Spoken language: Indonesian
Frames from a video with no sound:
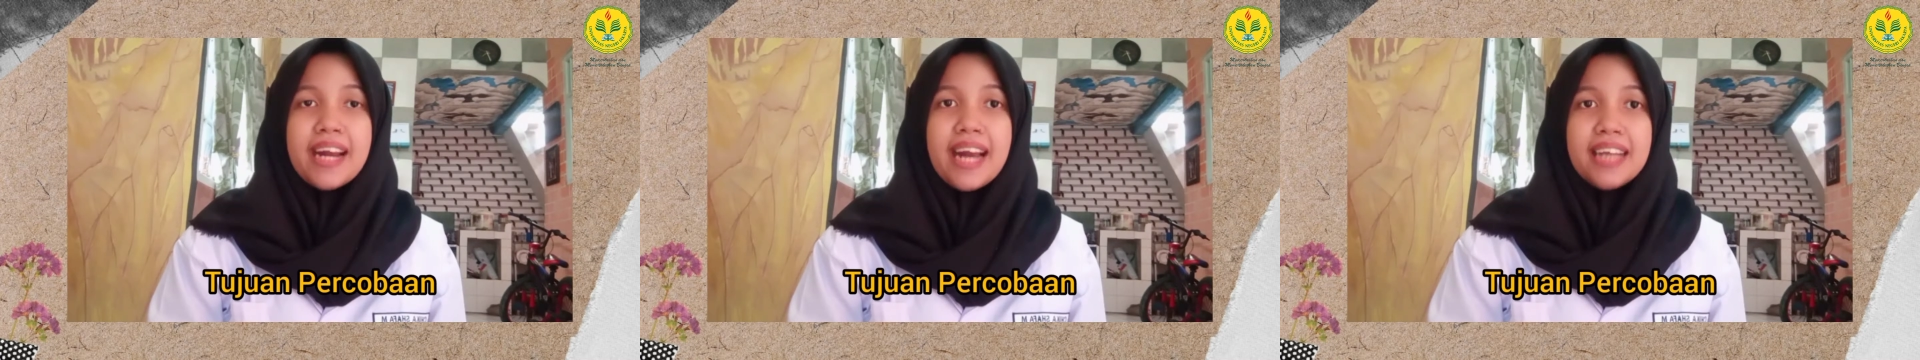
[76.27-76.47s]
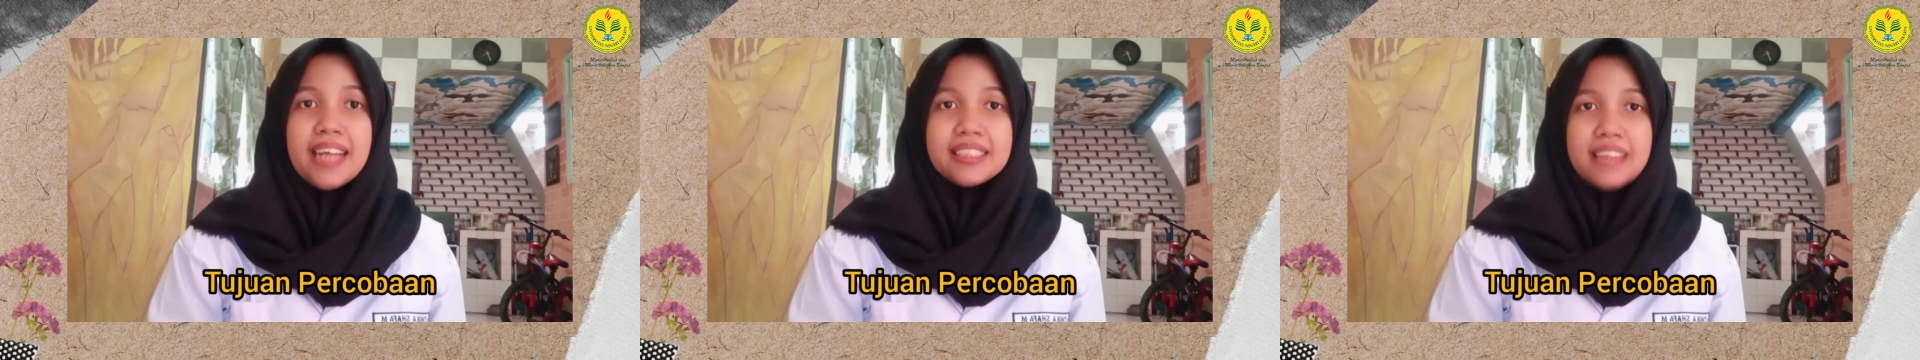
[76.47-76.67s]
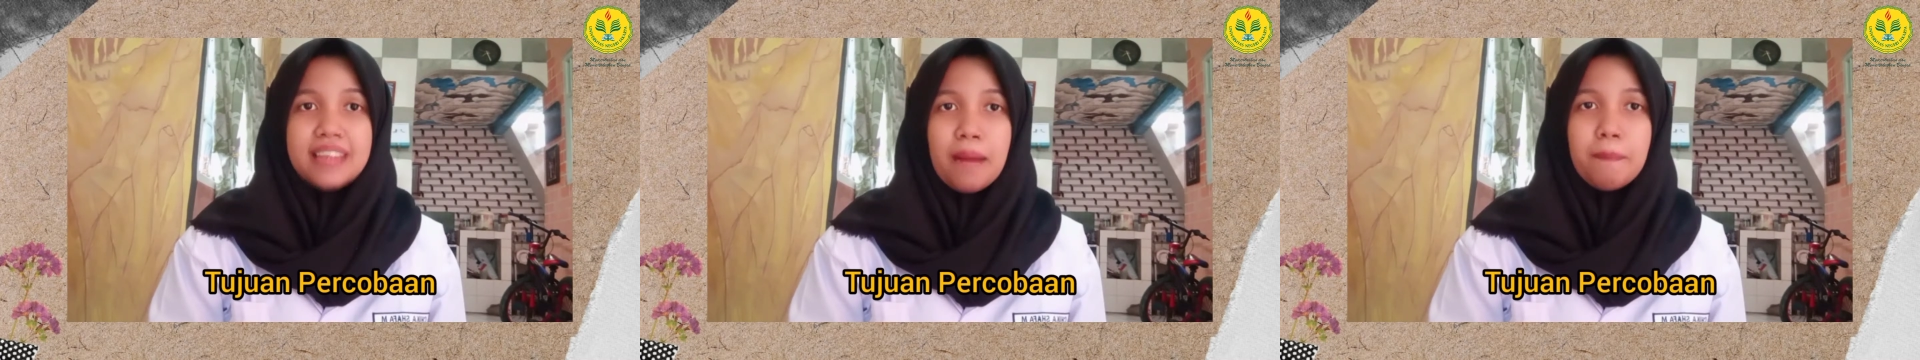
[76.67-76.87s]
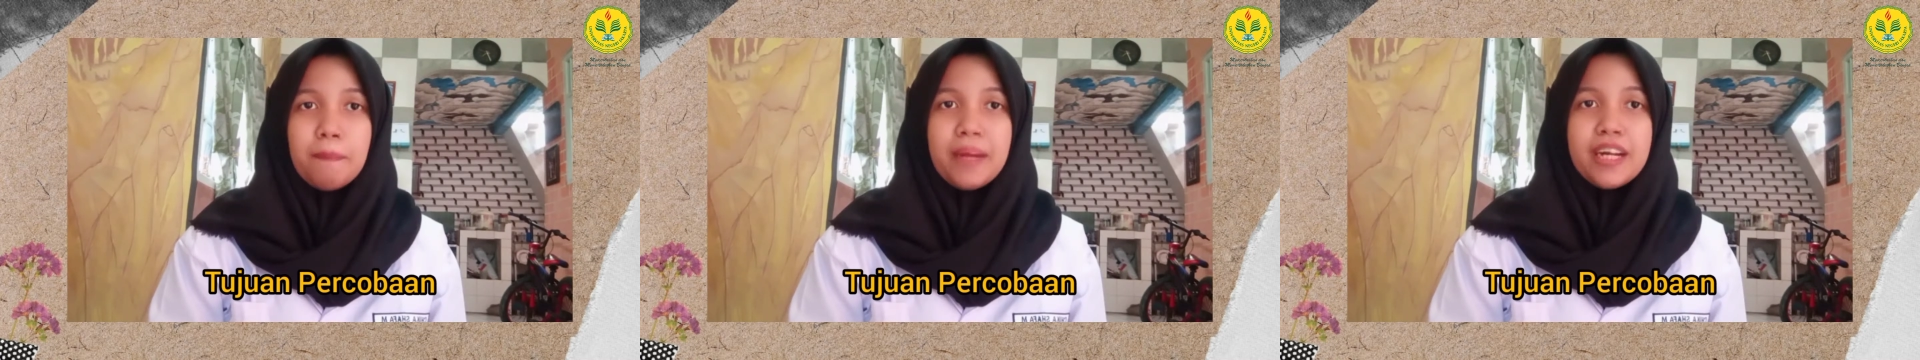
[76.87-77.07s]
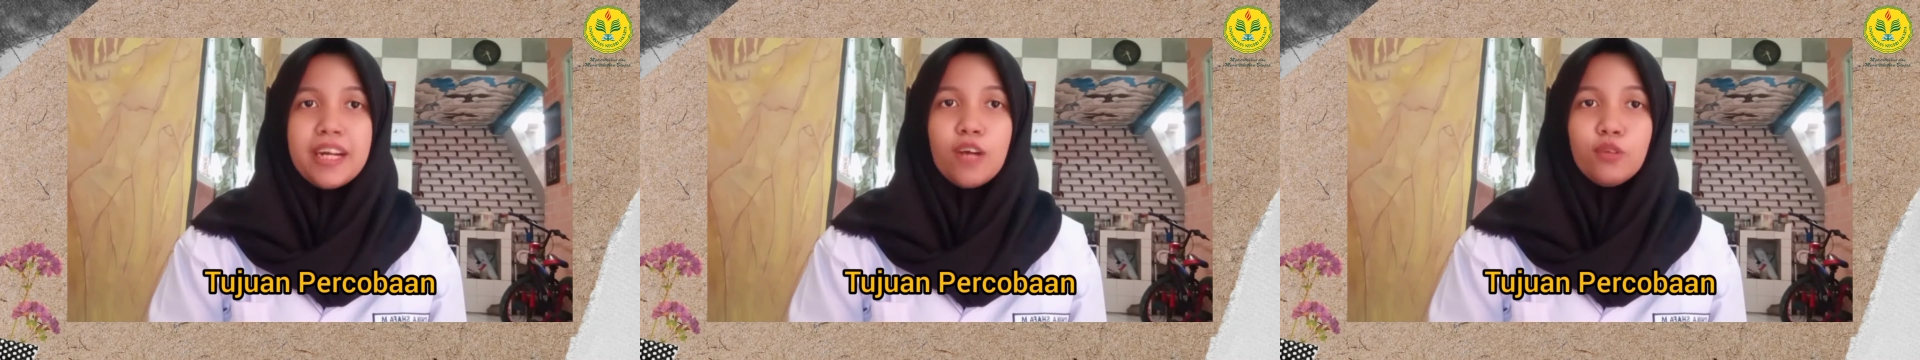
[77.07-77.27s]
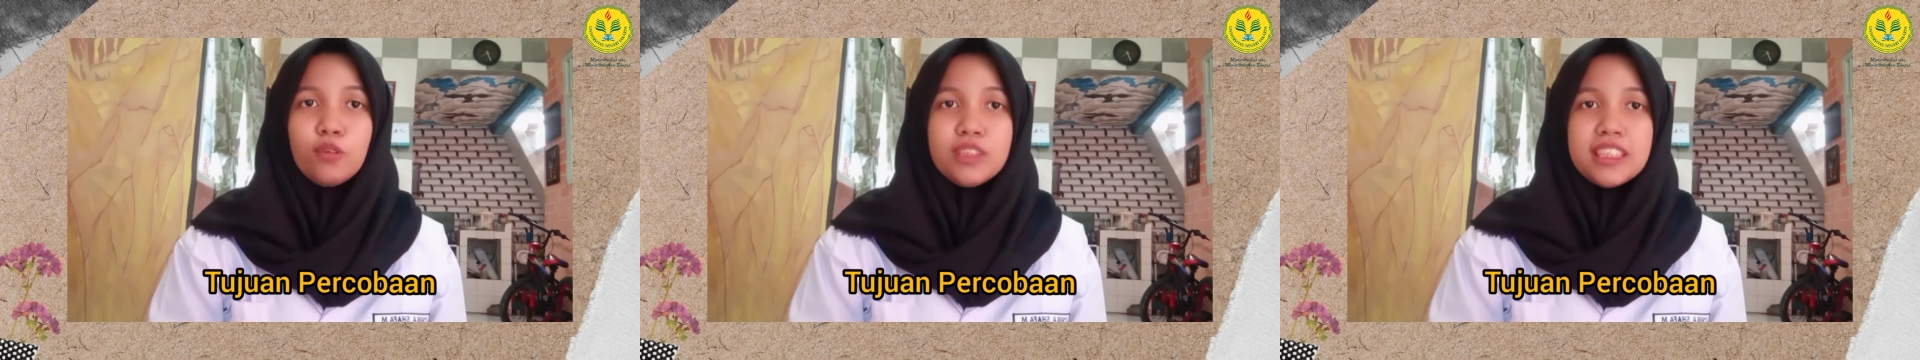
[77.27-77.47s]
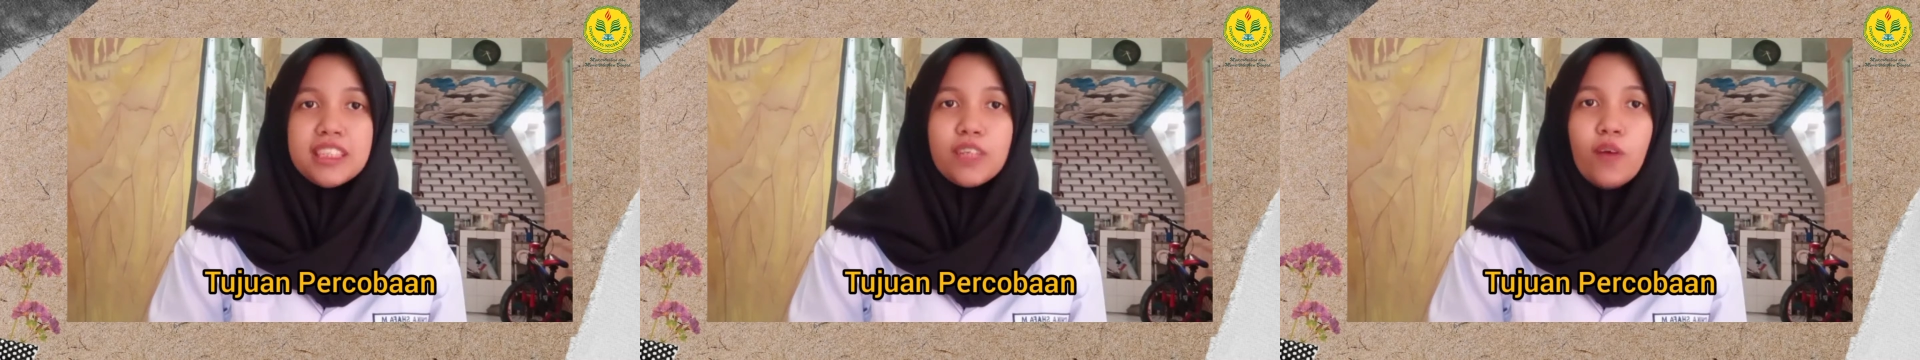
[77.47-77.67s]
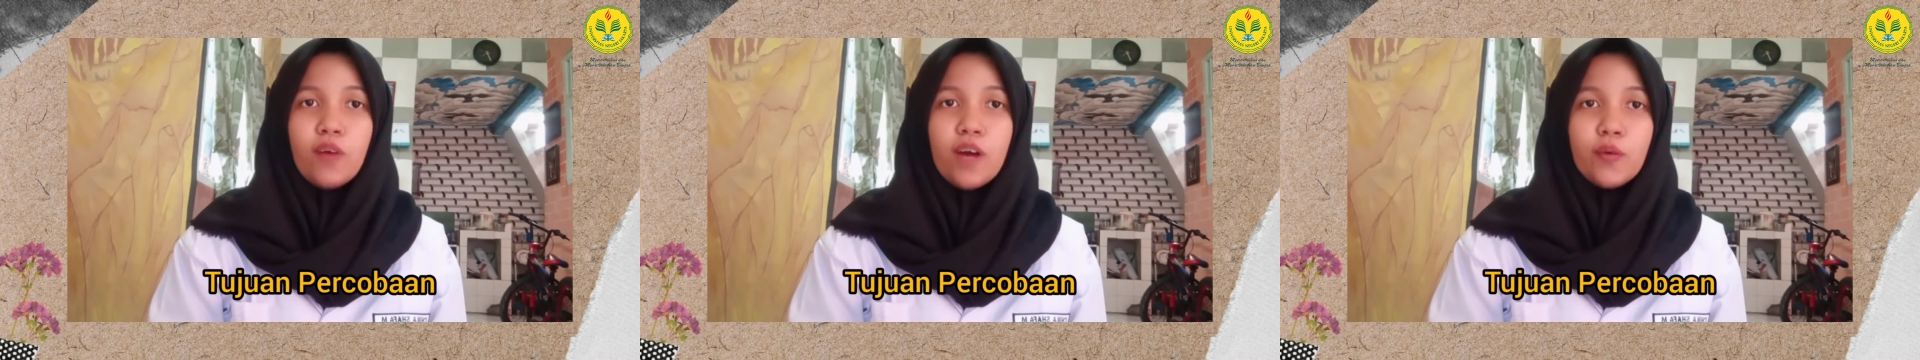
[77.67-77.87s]
asam pada uji
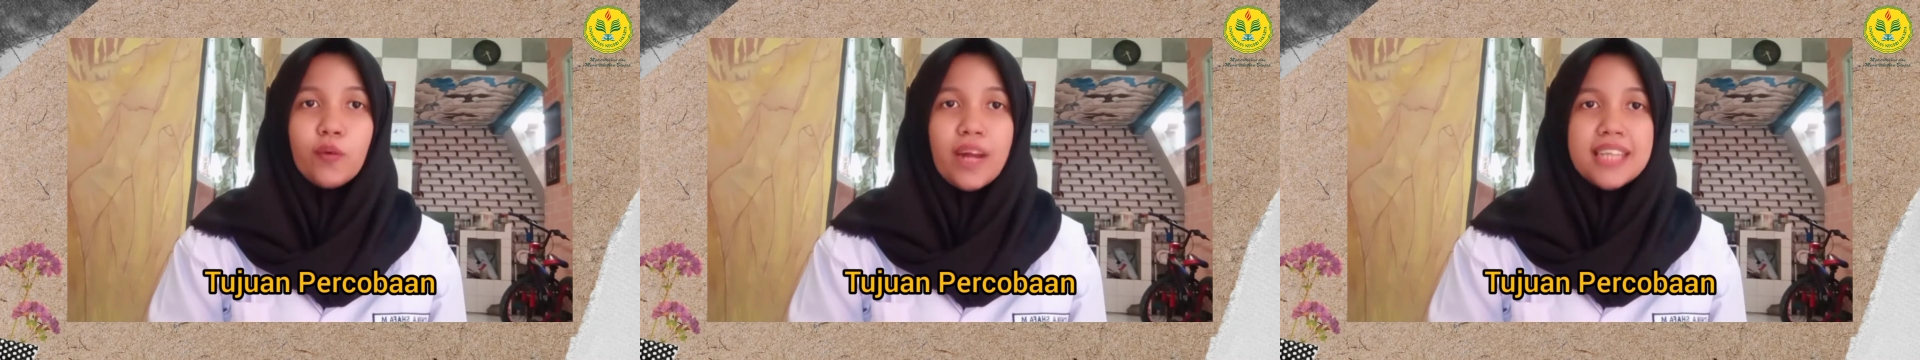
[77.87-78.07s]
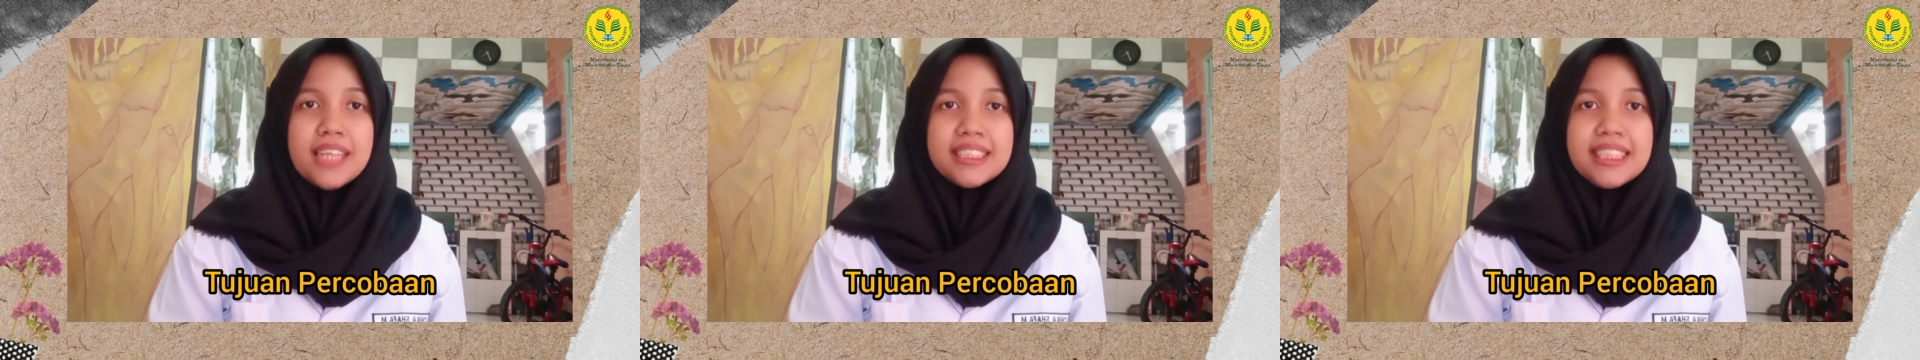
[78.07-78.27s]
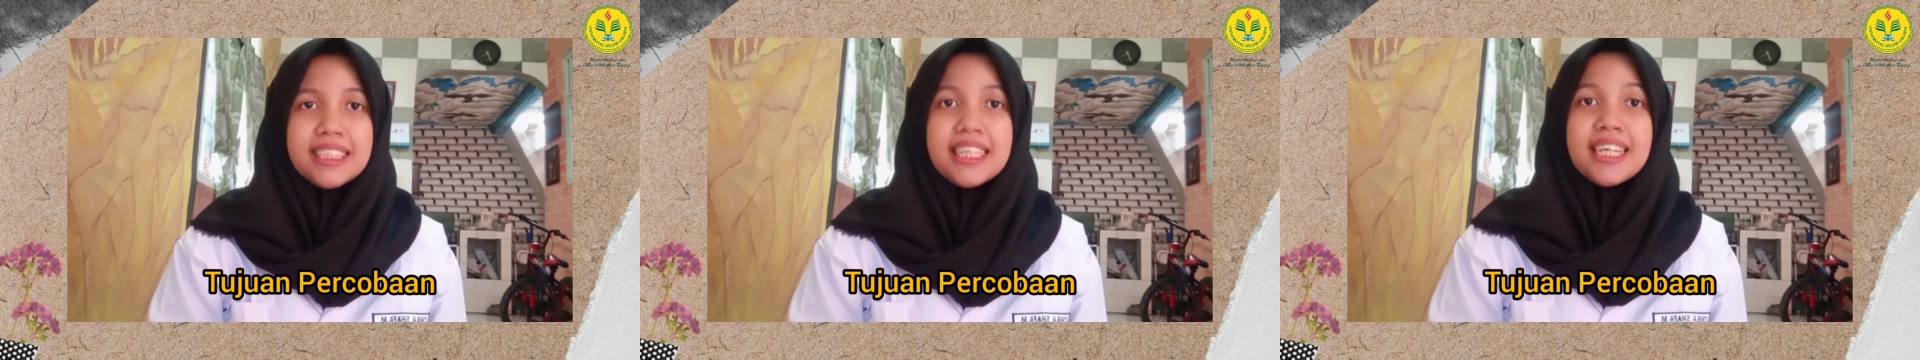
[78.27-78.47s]
koagulasi